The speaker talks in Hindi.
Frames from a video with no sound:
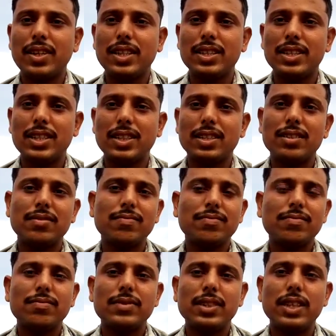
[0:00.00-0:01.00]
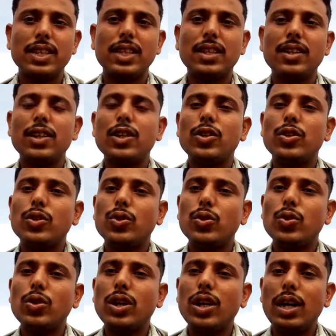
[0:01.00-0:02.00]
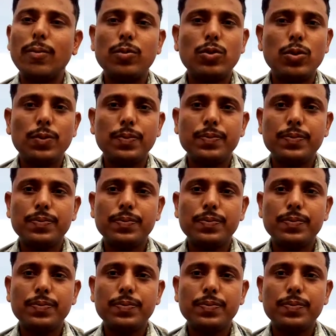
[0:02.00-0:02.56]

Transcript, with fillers: आंसर ठीक है तो आपको